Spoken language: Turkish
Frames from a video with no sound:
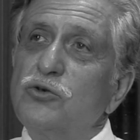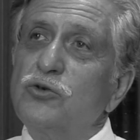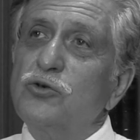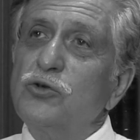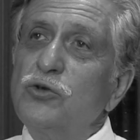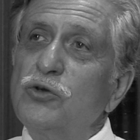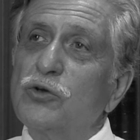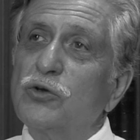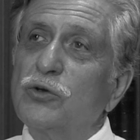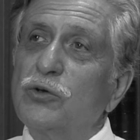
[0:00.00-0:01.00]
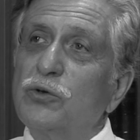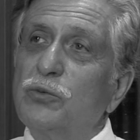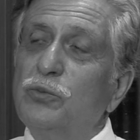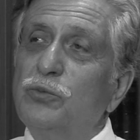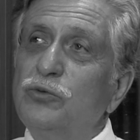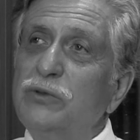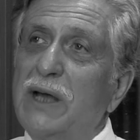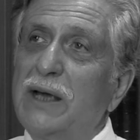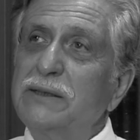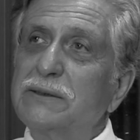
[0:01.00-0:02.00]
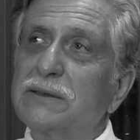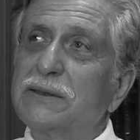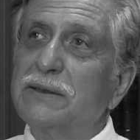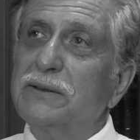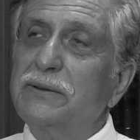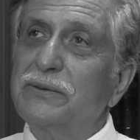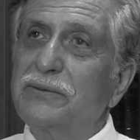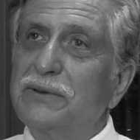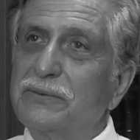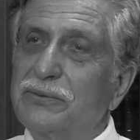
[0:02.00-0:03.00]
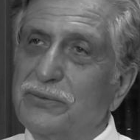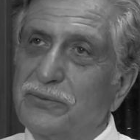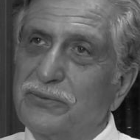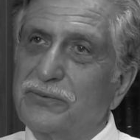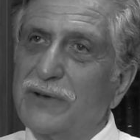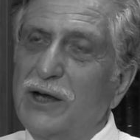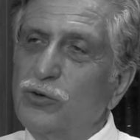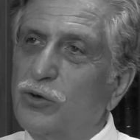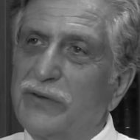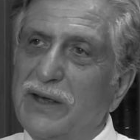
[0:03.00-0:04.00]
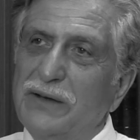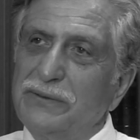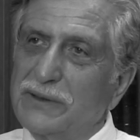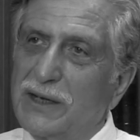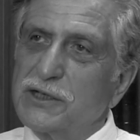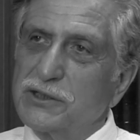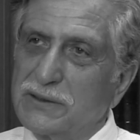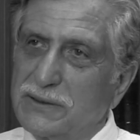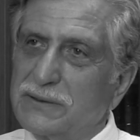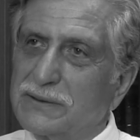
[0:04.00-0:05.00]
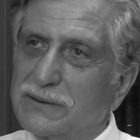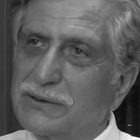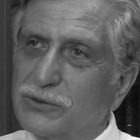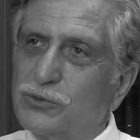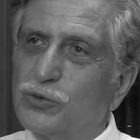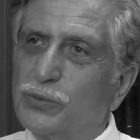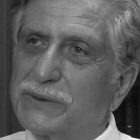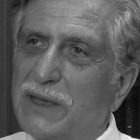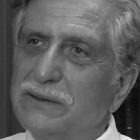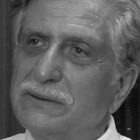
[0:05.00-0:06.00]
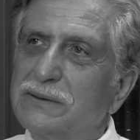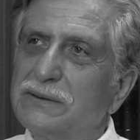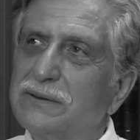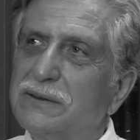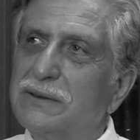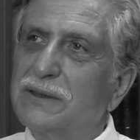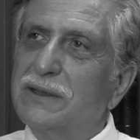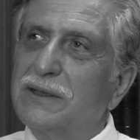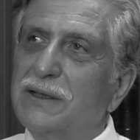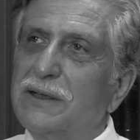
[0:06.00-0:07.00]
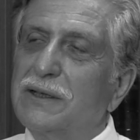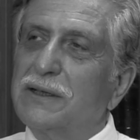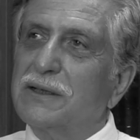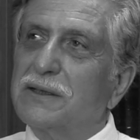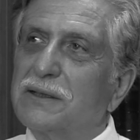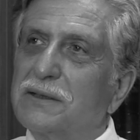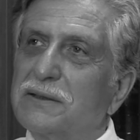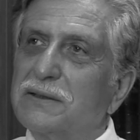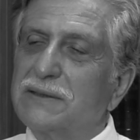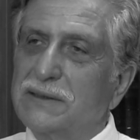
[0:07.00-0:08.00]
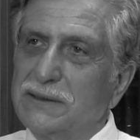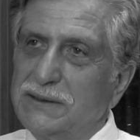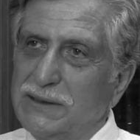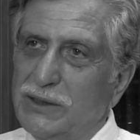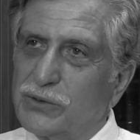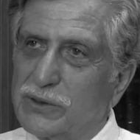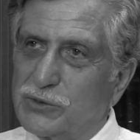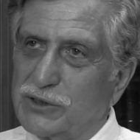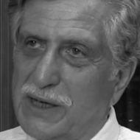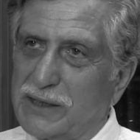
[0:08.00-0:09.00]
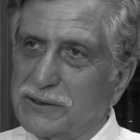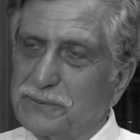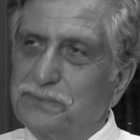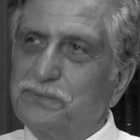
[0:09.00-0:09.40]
Çünkü e, bunlar e, Franco veya karşıt e, gruptan e, sıkıntıya uğramışlar